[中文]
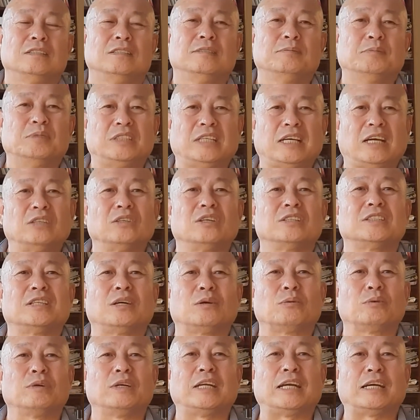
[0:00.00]
那么你还要再
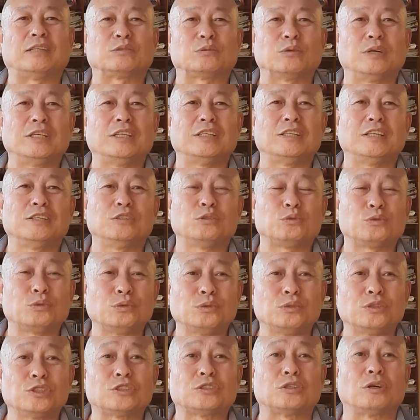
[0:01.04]
回来，所以呢，你
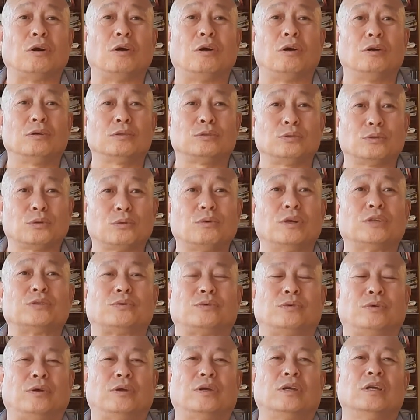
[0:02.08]
出去找就获
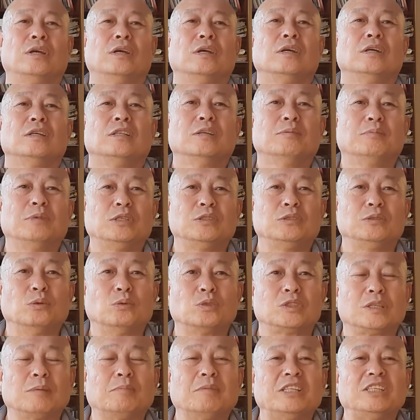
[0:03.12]
取，那么
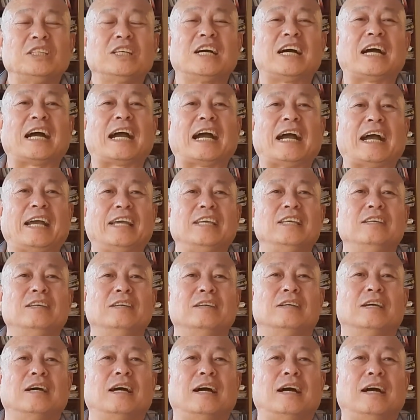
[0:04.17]
有这么一个含
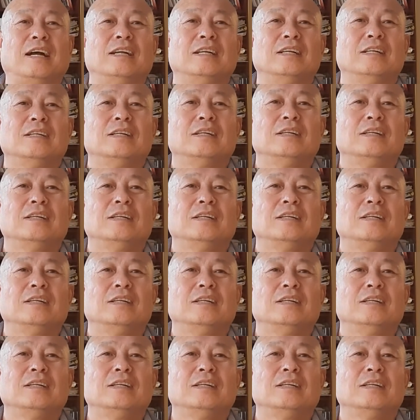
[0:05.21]
义啊，